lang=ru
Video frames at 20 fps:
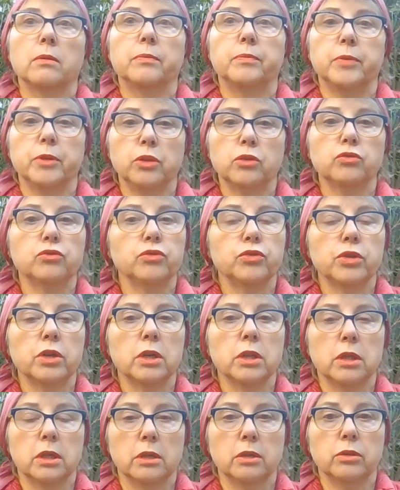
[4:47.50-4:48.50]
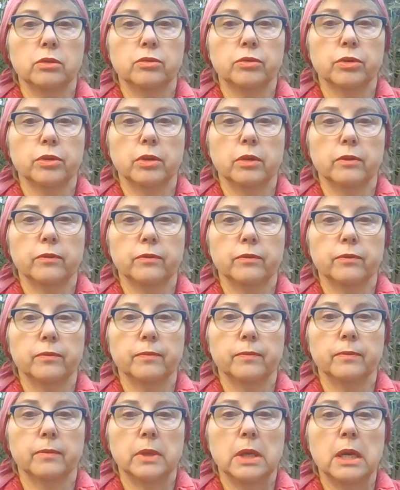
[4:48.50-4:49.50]
прижучили ландлордов.
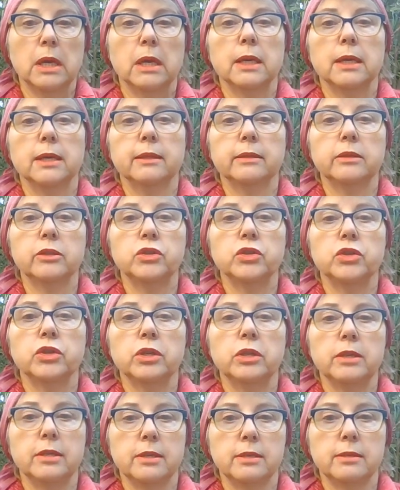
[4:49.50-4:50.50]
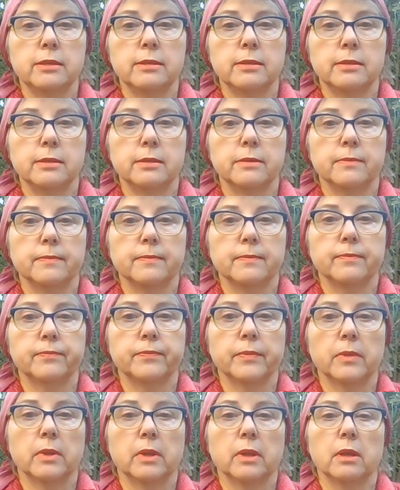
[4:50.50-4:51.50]
И начались,
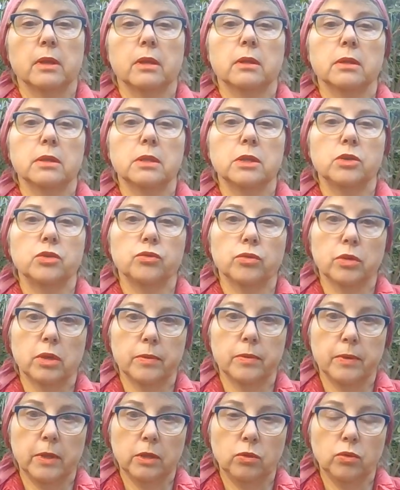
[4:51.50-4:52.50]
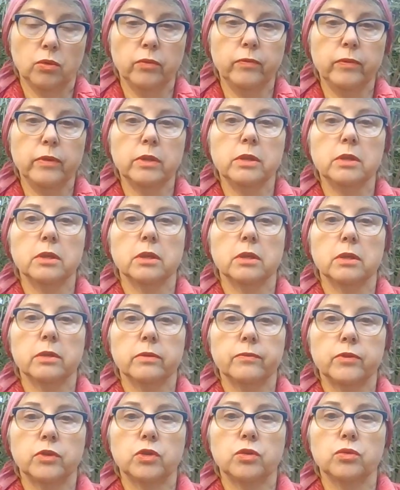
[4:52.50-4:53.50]
э, значит, он готовил
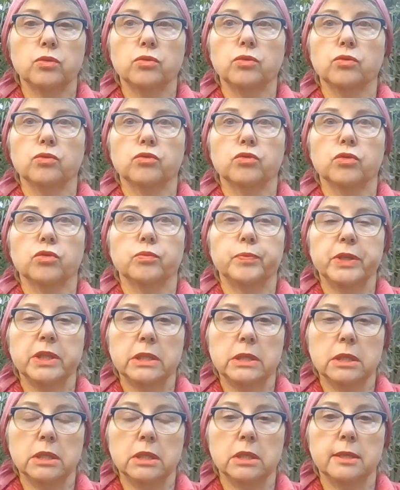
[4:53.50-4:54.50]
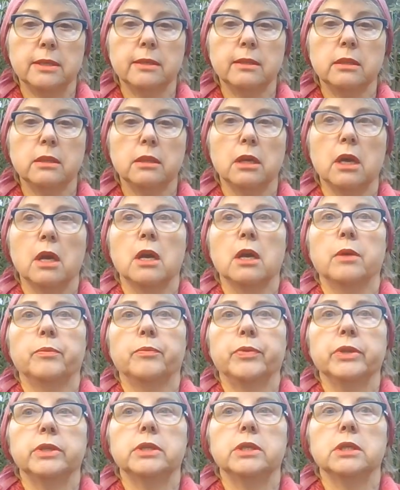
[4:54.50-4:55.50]
э, все, нужен прецедент –
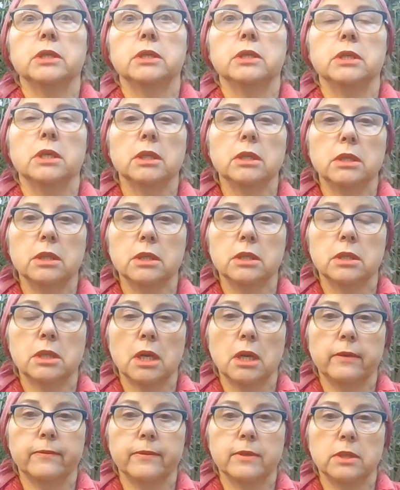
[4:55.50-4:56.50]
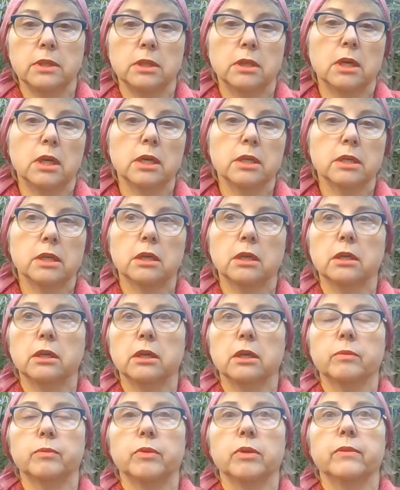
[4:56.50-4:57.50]
прецеденты стали возникать как
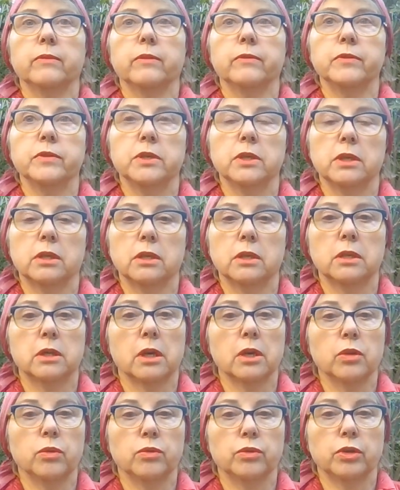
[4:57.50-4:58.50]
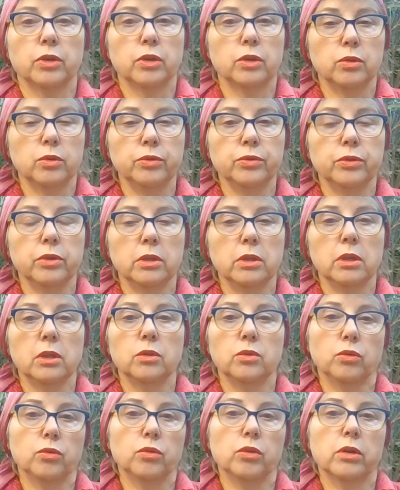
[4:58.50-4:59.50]
грибы во всех районах Лондона,
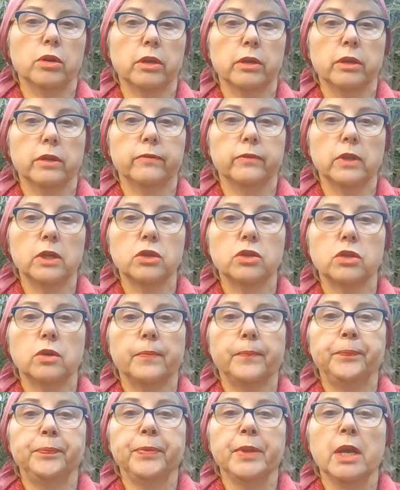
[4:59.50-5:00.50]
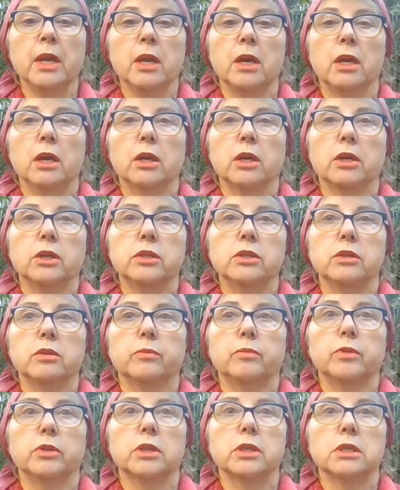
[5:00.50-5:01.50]
но только не в нашем, э, где
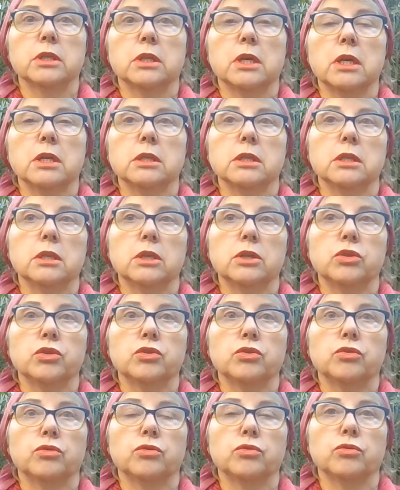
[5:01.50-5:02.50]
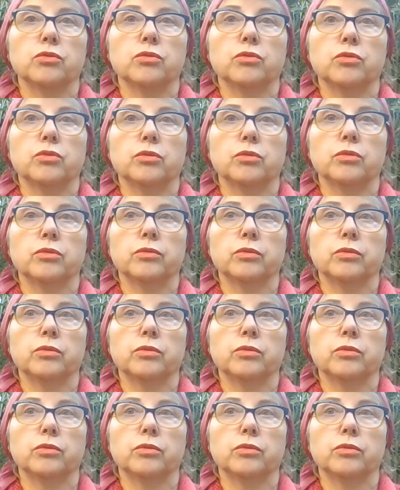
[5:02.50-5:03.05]
было сказано, что